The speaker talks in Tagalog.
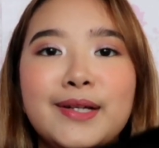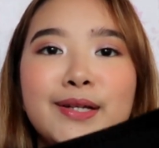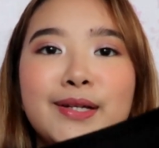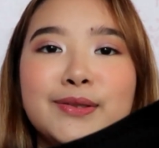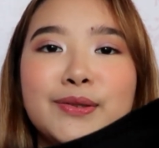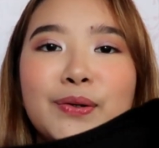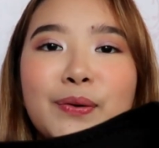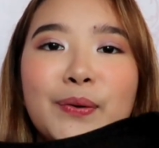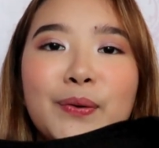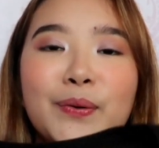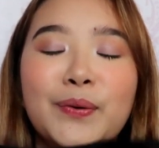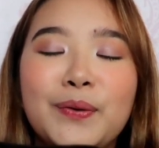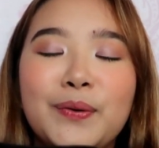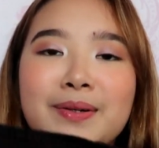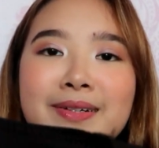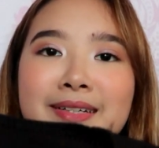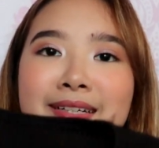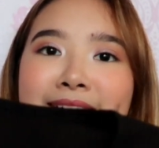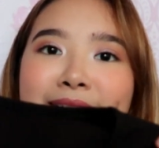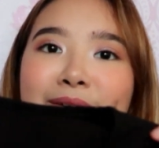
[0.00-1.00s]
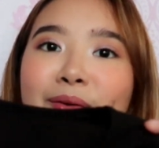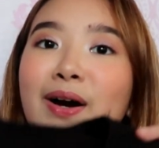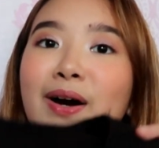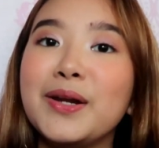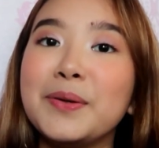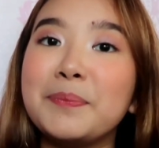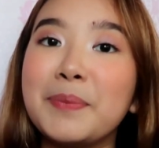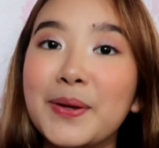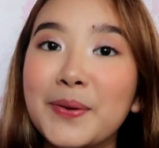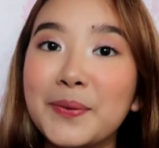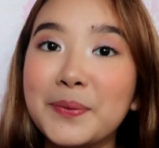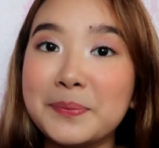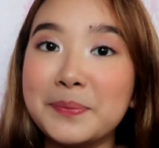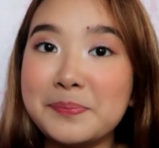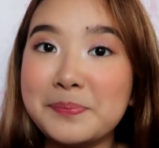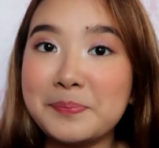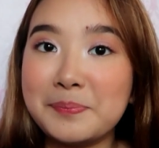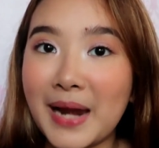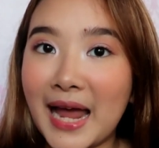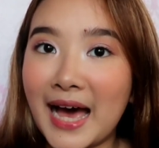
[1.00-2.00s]
So, kung ano pa
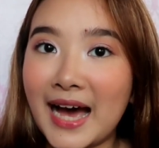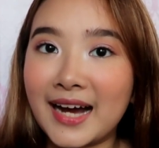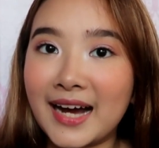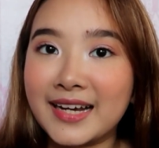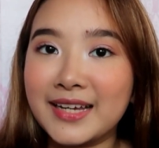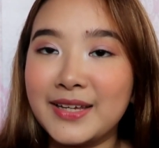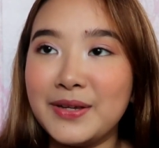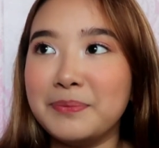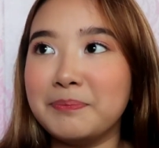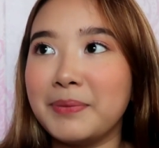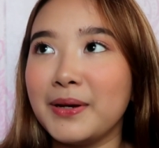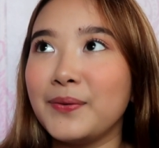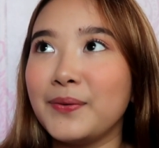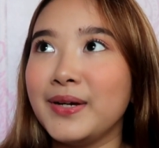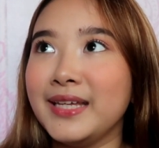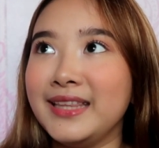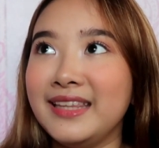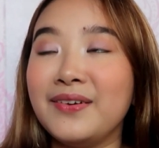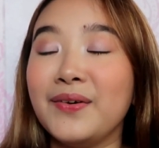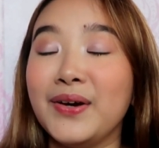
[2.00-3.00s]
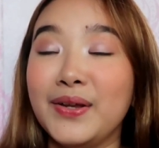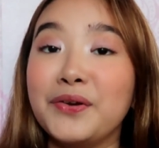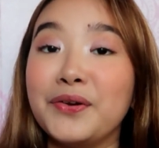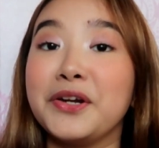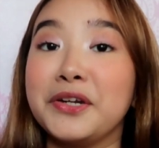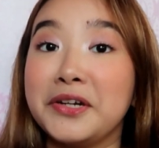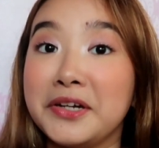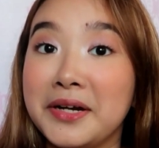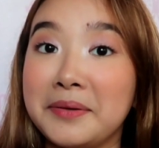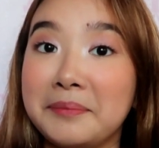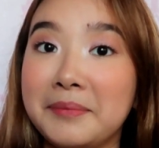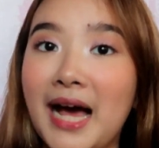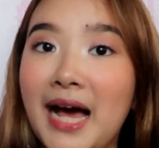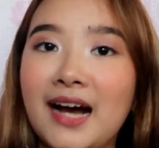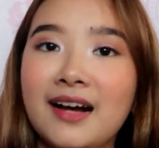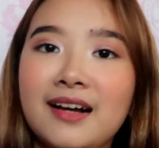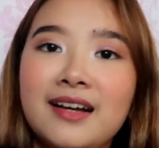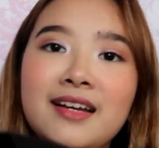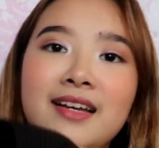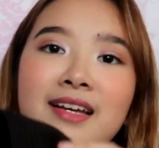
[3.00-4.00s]
yung black, yun pa yung hindi ko in-order ng
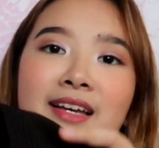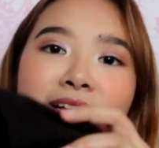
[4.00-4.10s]
black.